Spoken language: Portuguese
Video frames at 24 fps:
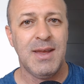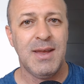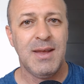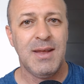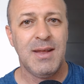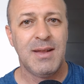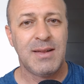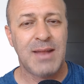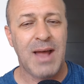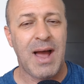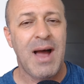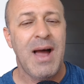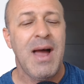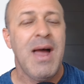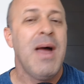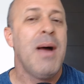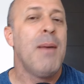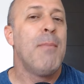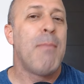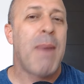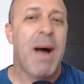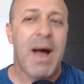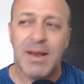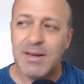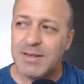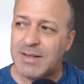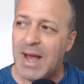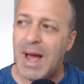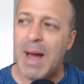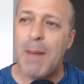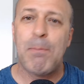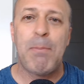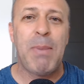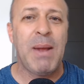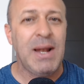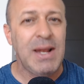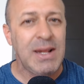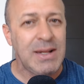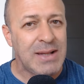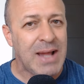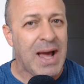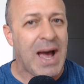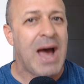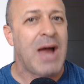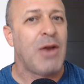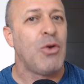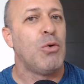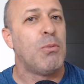tá? Mas
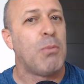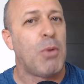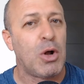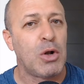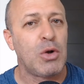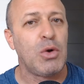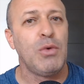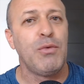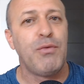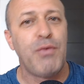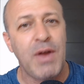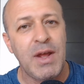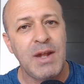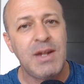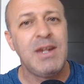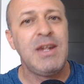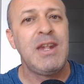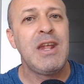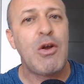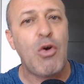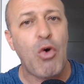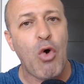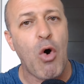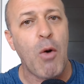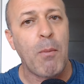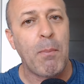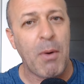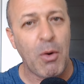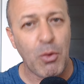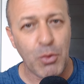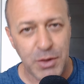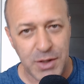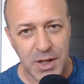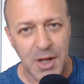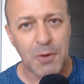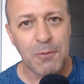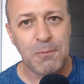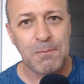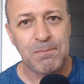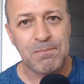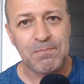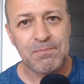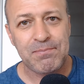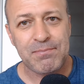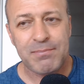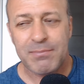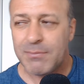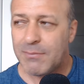apelidaram o módulo verde de Copa União.
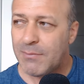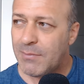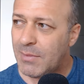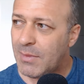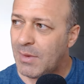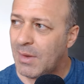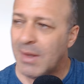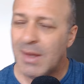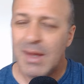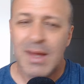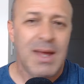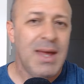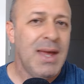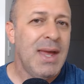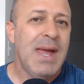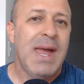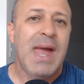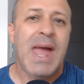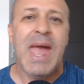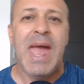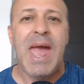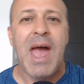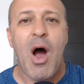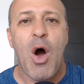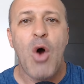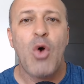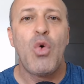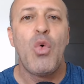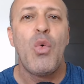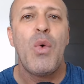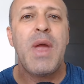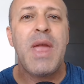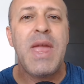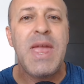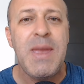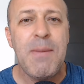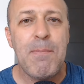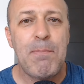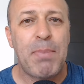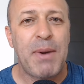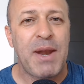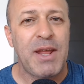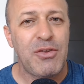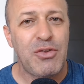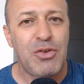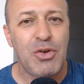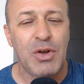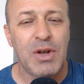É algo
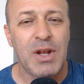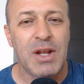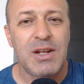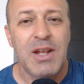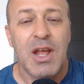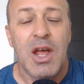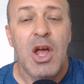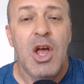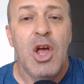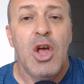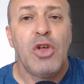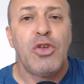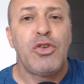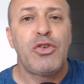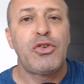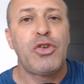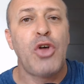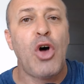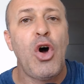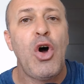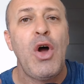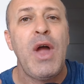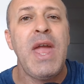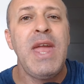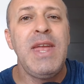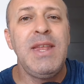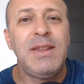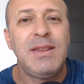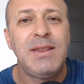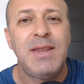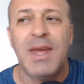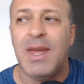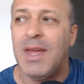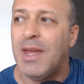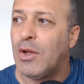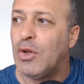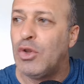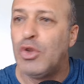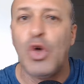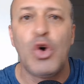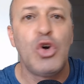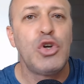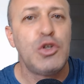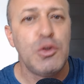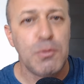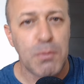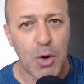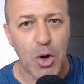impressionante. Só em ter
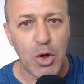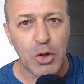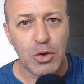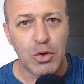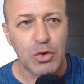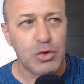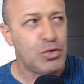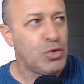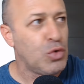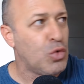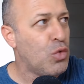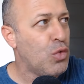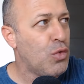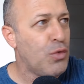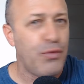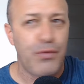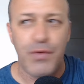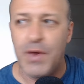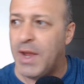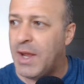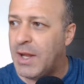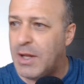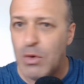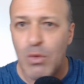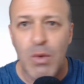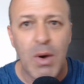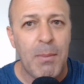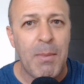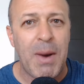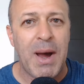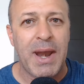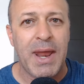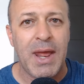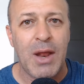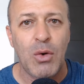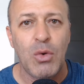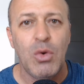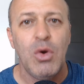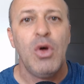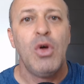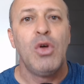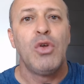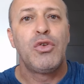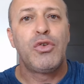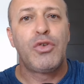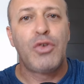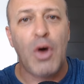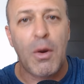dois módulos, um verde e um amarelo,
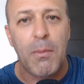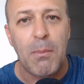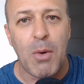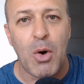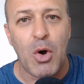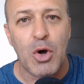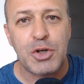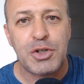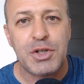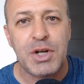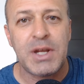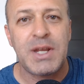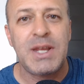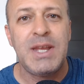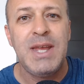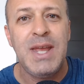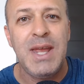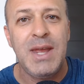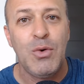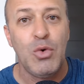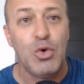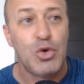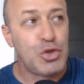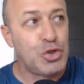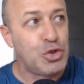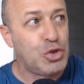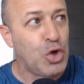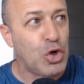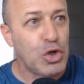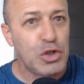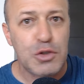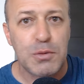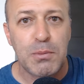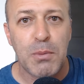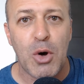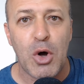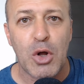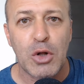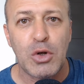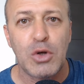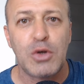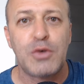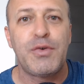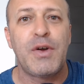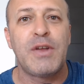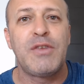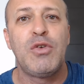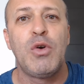só mostra que os dois módulos
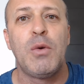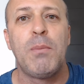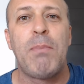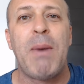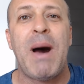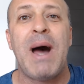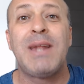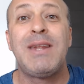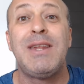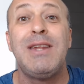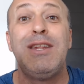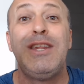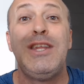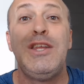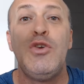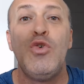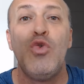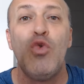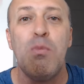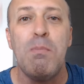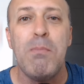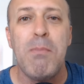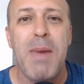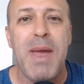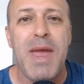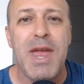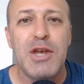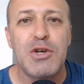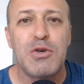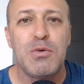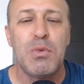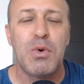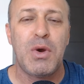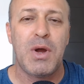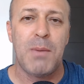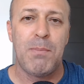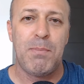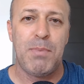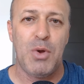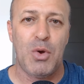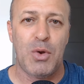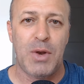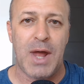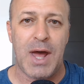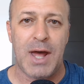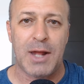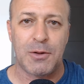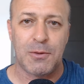faziam parte de um mesmo
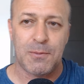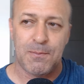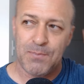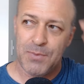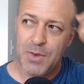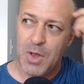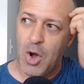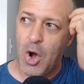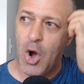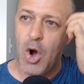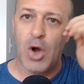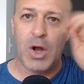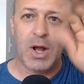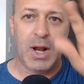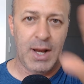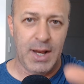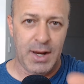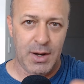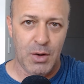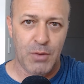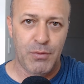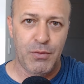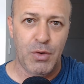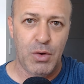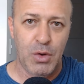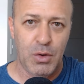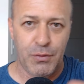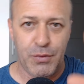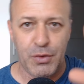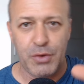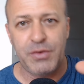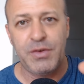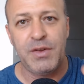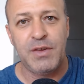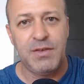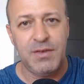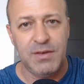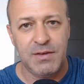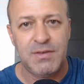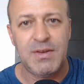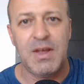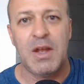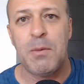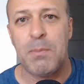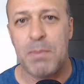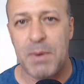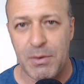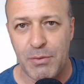campeonato. Ó, oh, galera, eu vou, eu vou ser
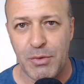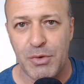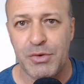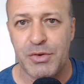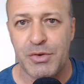sincero para vocês,